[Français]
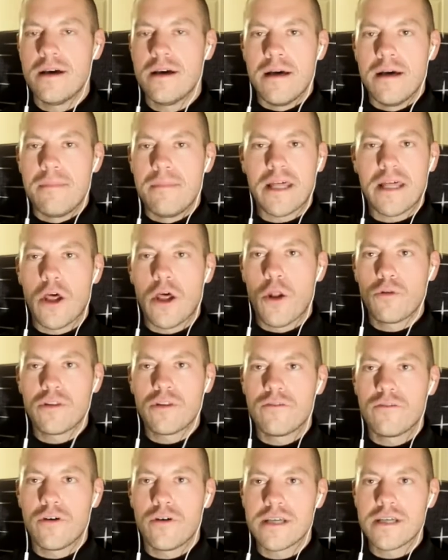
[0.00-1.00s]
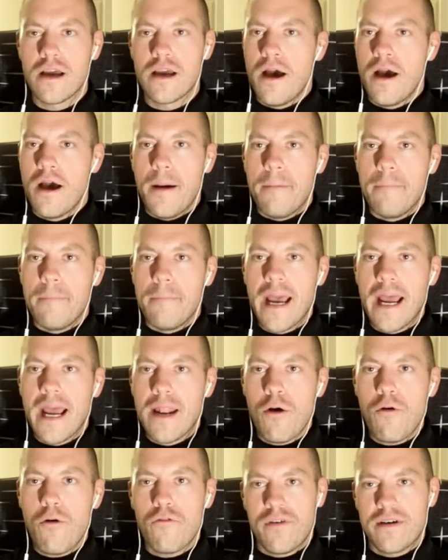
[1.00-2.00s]
Mais t'en as un hmm. autre qui va dire Ben
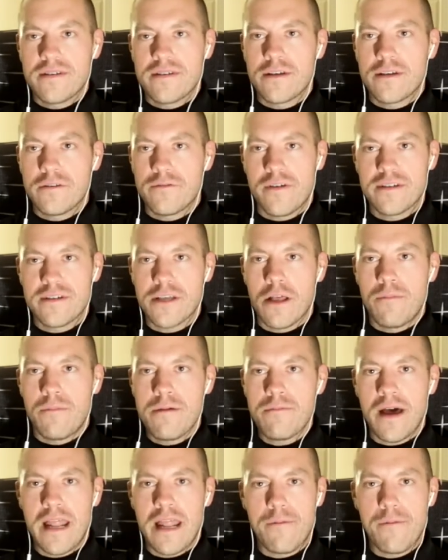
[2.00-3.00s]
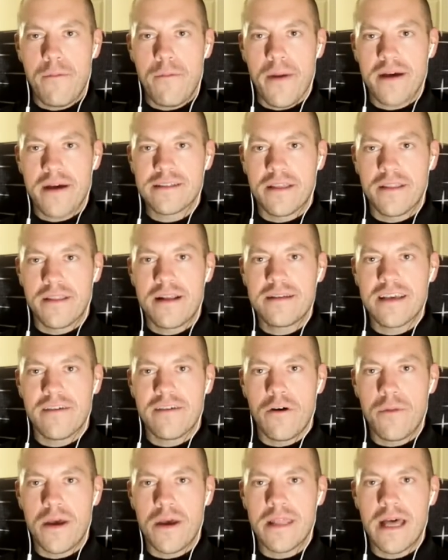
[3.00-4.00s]
non, fais ça, fais ça de même, prenez pas personnel, ça
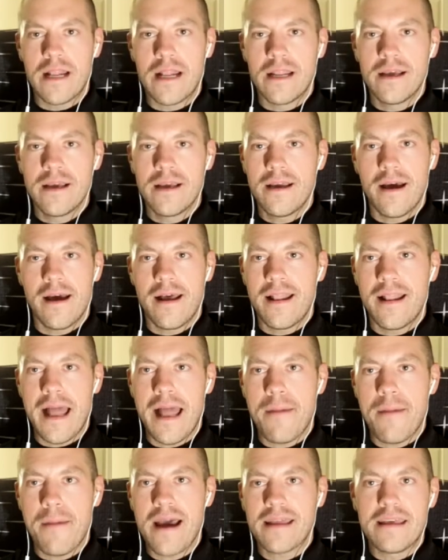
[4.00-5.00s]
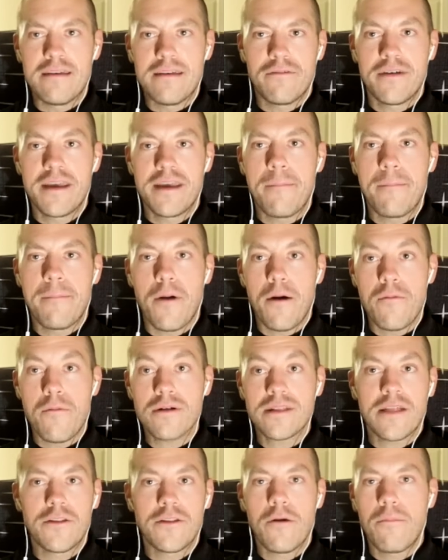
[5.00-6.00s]
va bien aller. Euh, la mère des filles n'est pas
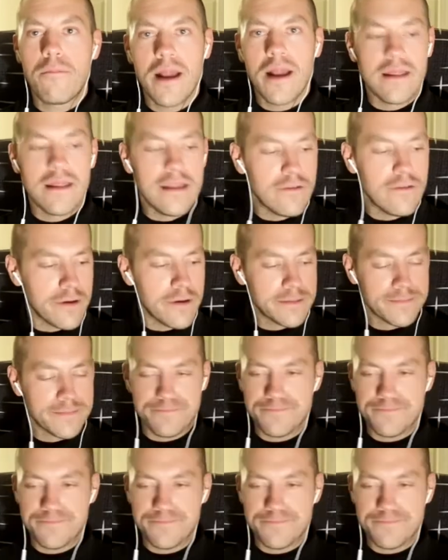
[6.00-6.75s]
morte, en as plein des filles.